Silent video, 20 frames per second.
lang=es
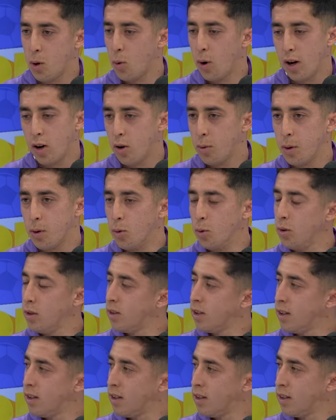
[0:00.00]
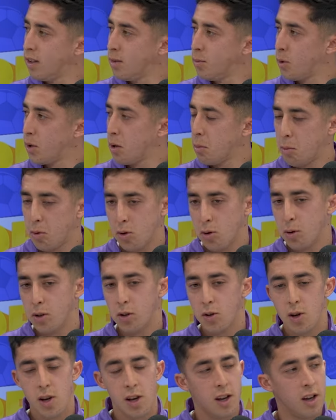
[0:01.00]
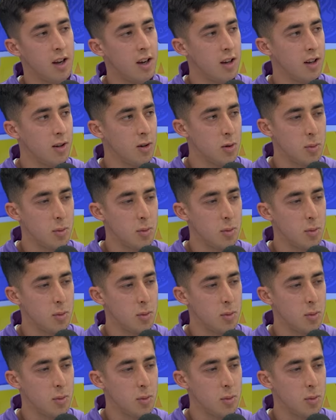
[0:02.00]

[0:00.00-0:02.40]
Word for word: igual no me gusta, por ejemplo, yo cuando llegué